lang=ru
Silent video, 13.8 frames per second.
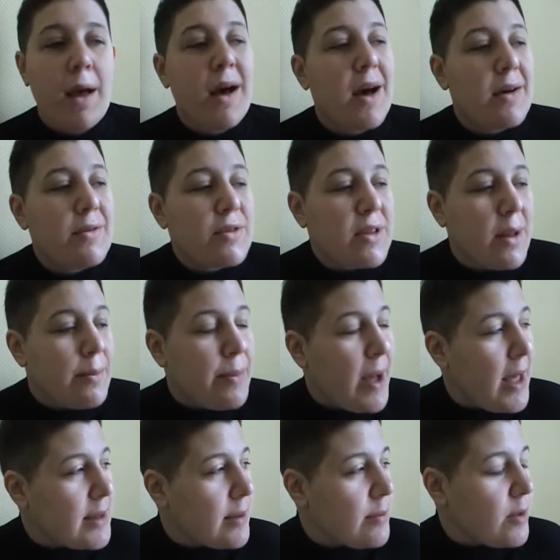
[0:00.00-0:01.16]
А, вот
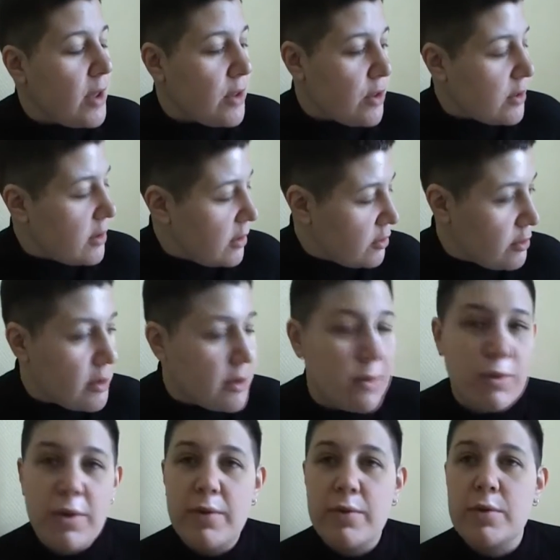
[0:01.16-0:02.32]
поэтому я считаю, что да.
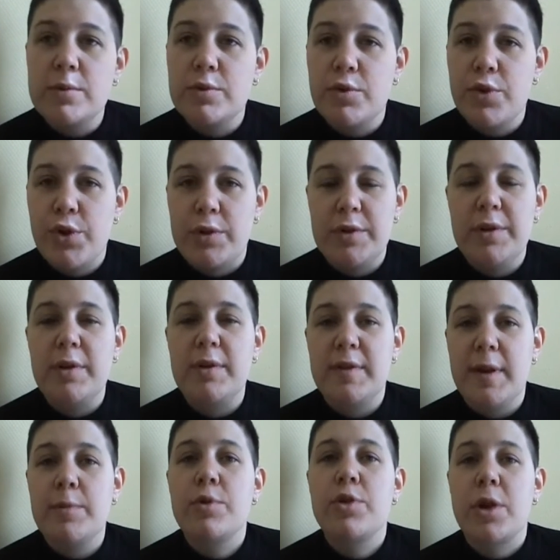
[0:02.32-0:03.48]
этому ни в коем случае
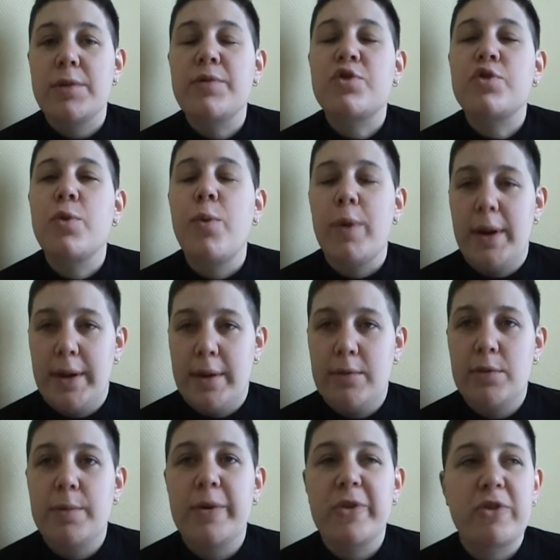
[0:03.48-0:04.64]
нельзя обучать в школе.
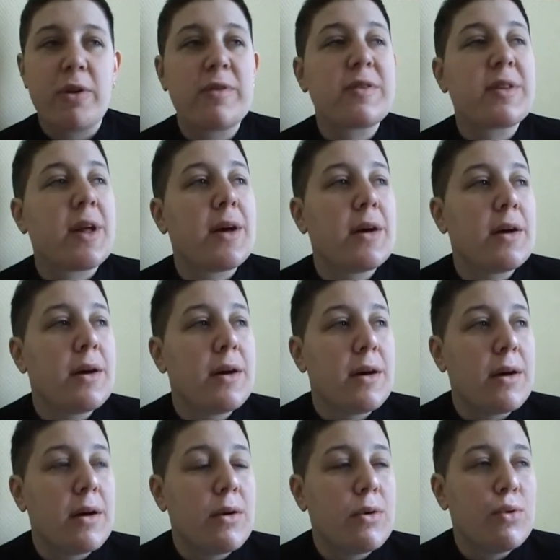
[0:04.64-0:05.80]
Вот, пожалуйста,
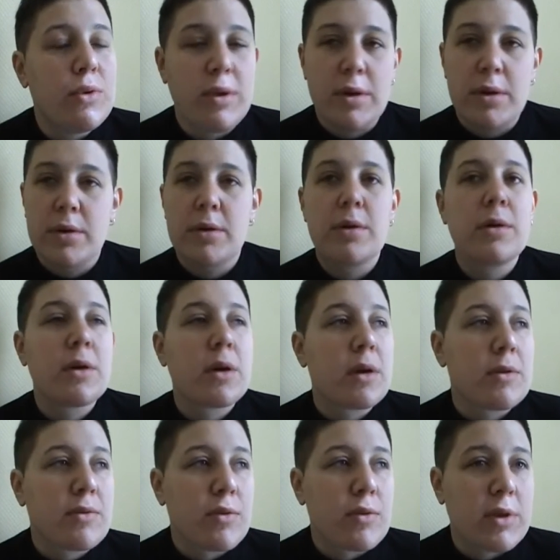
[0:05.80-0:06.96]
э, у них
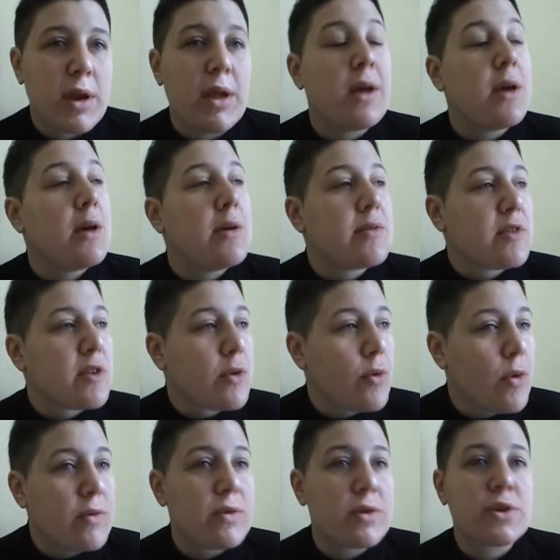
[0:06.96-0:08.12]
внутри, в
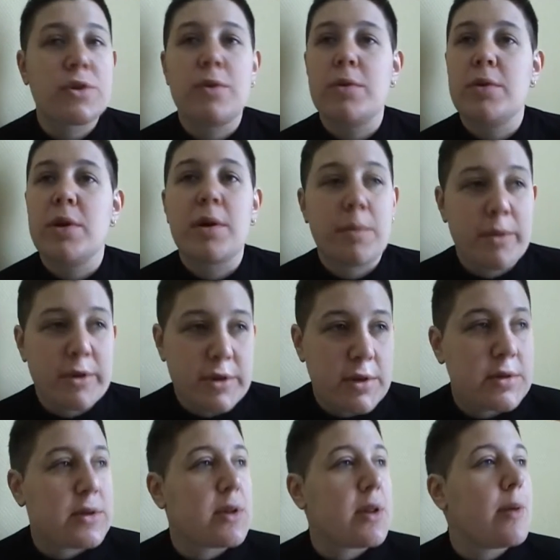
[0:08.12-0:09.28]
церковных школах,
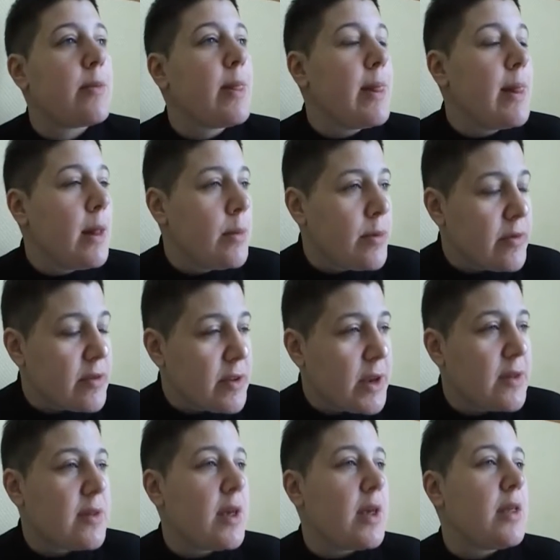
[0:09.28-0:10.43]
пожалуйста, там, по
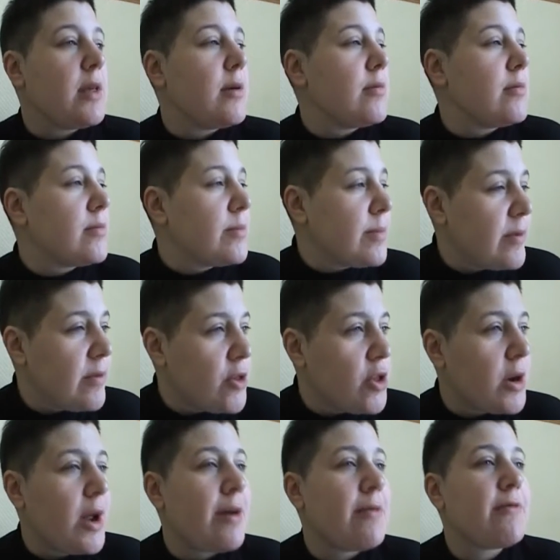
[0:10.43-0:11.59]
воскресеньям, по
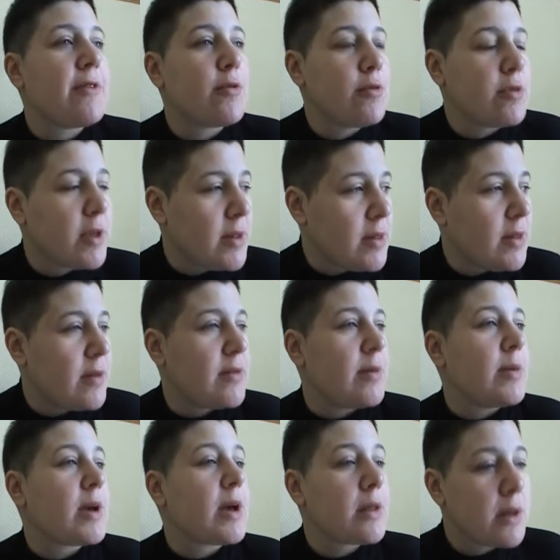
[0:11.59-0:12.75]
вечерам,
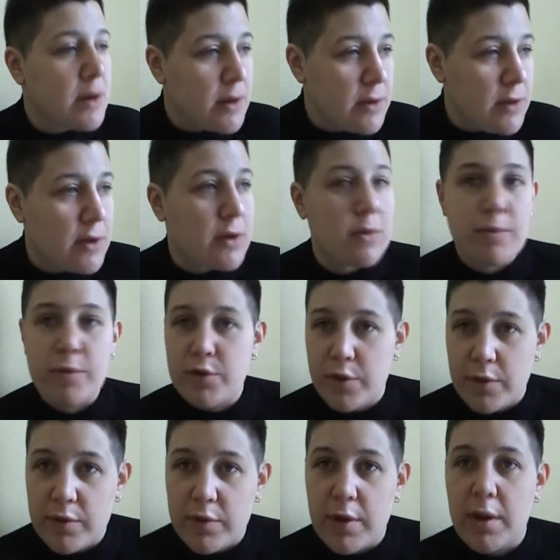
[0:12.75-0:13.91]
факультативами, когда хотите,
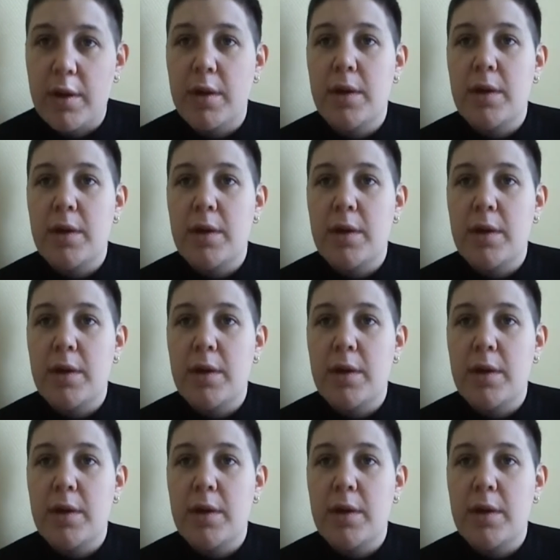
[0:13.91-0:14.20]
пожалуйста.